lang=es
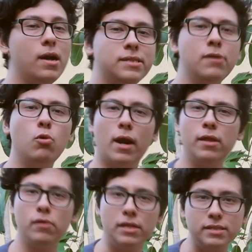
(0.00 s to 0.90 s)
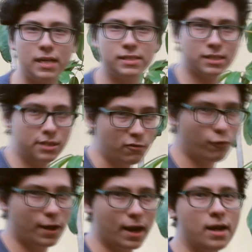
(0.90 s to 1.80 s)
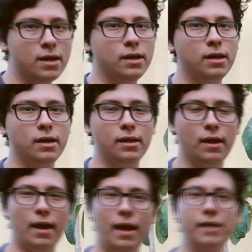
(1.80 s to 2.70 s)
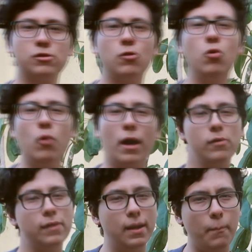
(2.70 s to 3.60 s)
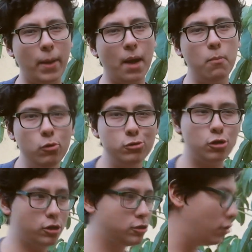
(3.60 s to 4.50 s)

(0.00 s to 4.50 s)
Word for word: Bueno, en este lugar en donde está esta cheflera es un lugar donde le pega mucho el